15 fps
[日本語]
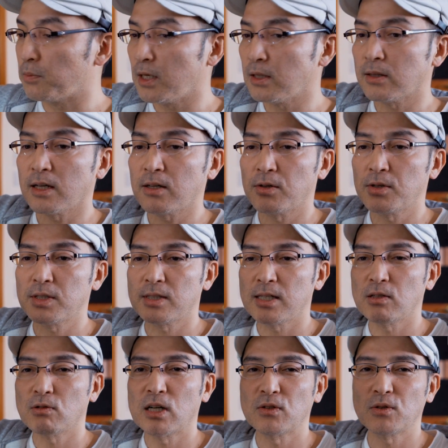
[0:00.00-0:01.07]
ペンタックス
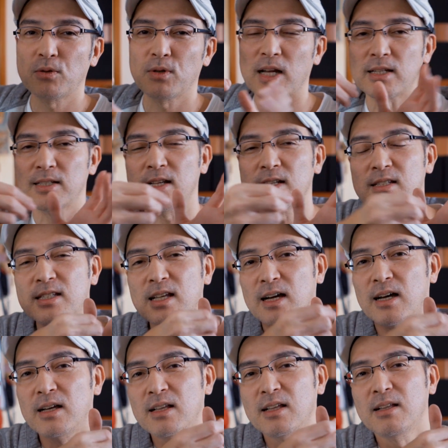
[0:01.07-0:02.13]
製のあの、ほら、
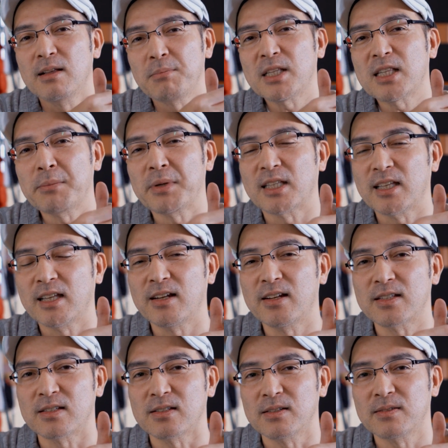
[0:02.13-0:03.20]
センサー、ペタペタやる
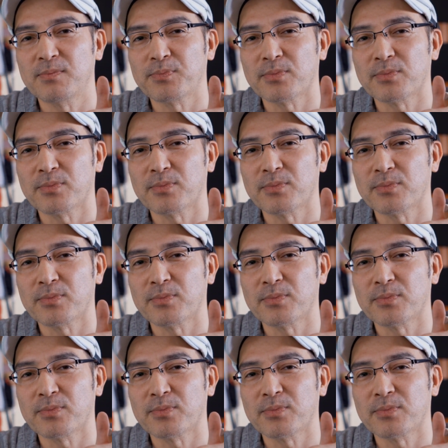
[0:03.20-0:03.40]
やつ。